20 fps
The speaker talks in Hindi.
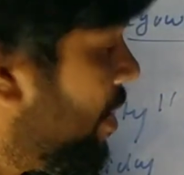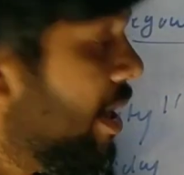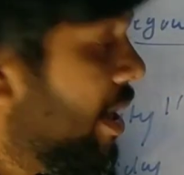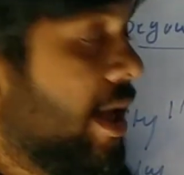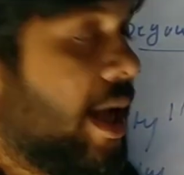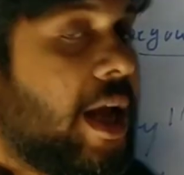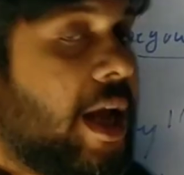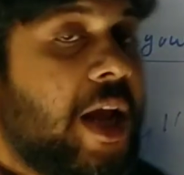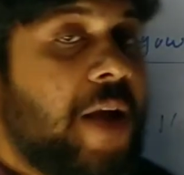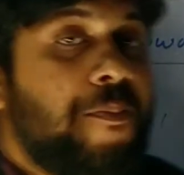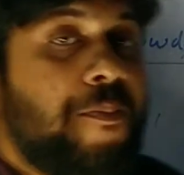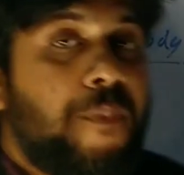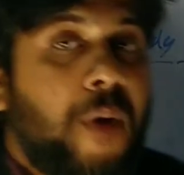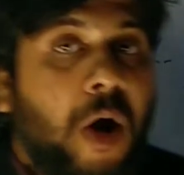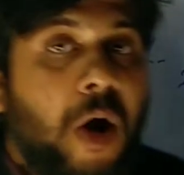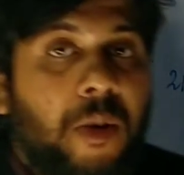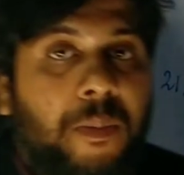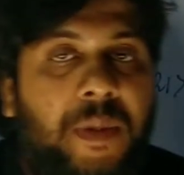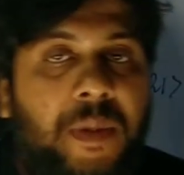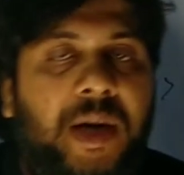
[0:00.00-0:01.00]
ये
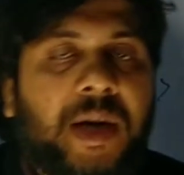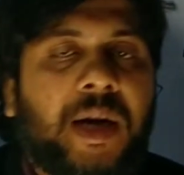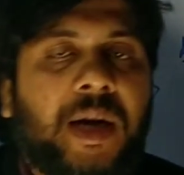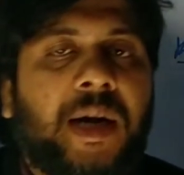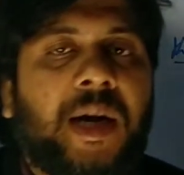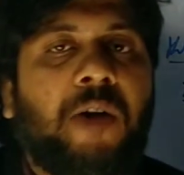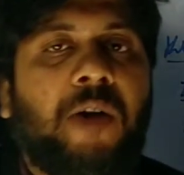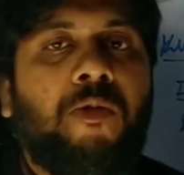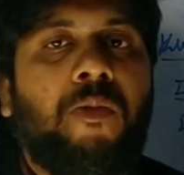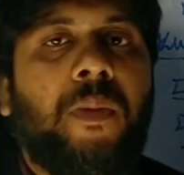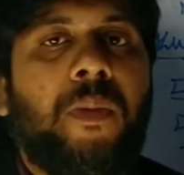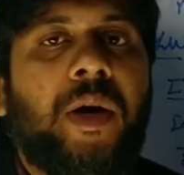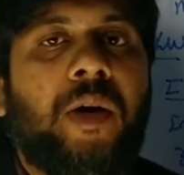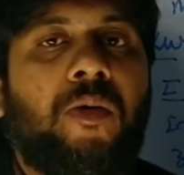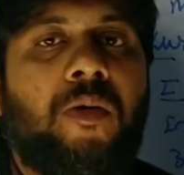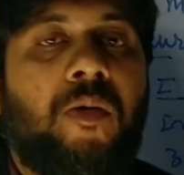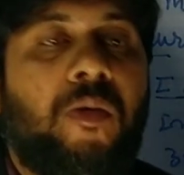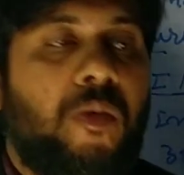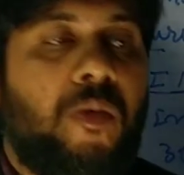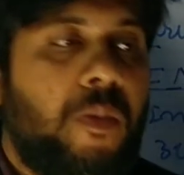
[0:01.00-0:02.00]
एम्पावरमेंट करना वुमेन
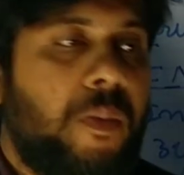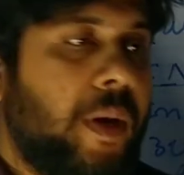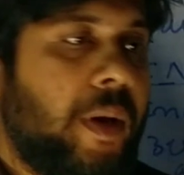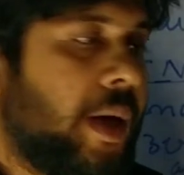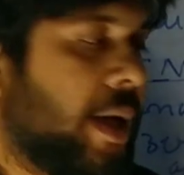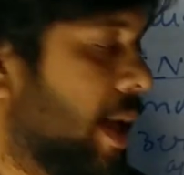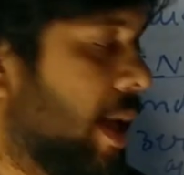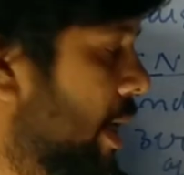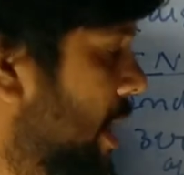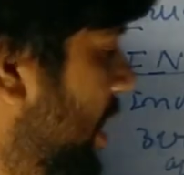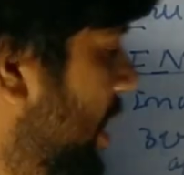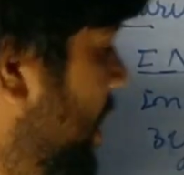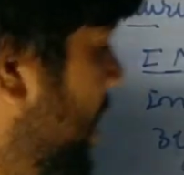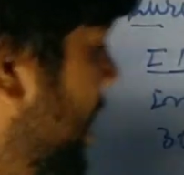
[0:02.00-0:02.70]
को वुमेन के लिए